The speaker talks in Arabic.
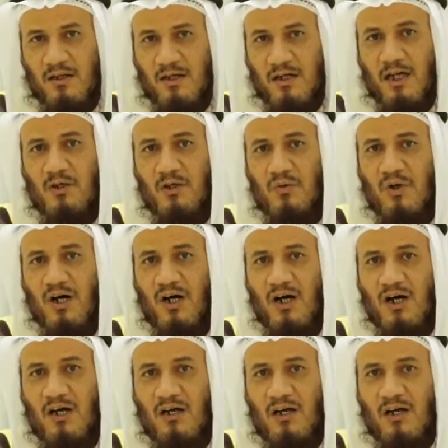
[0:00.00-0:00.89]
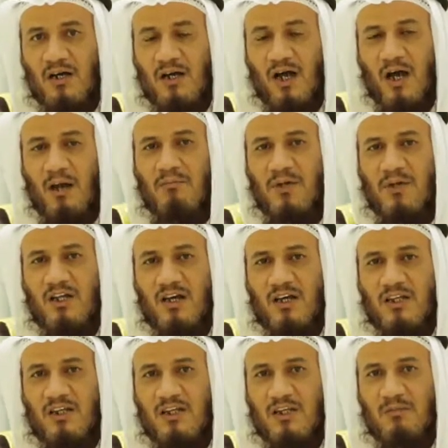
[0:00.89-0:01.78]
خيرها عم
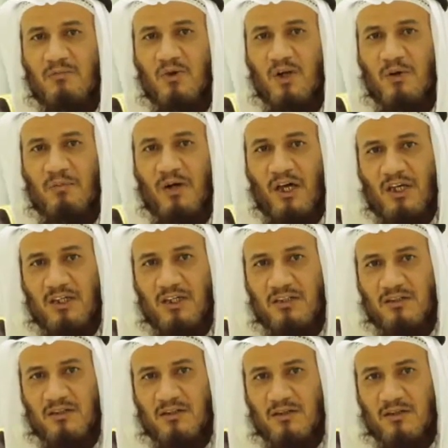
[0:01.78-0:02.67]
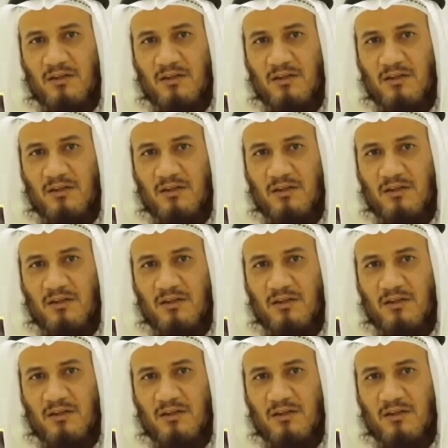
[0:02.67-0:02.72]
القريب والبعيد